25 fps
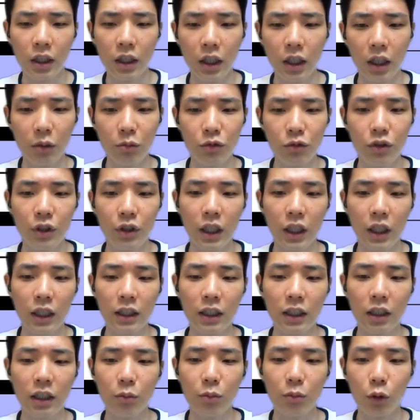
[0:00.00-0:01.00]
함수에
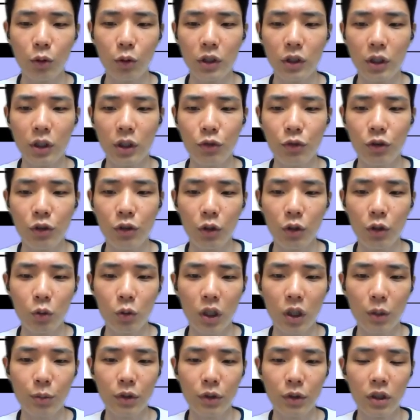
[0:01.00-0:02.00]
가능한 모든 입출력
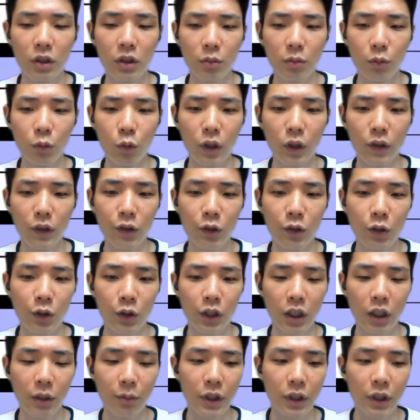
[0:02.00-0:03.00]
조합을 모아서
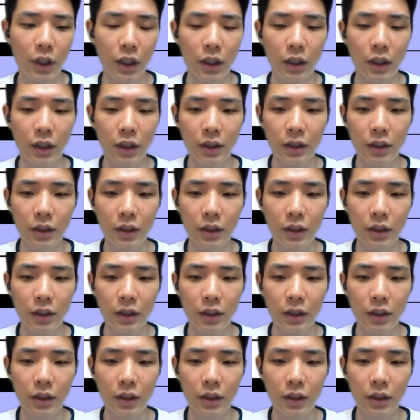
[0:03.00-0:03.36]
정의합니다.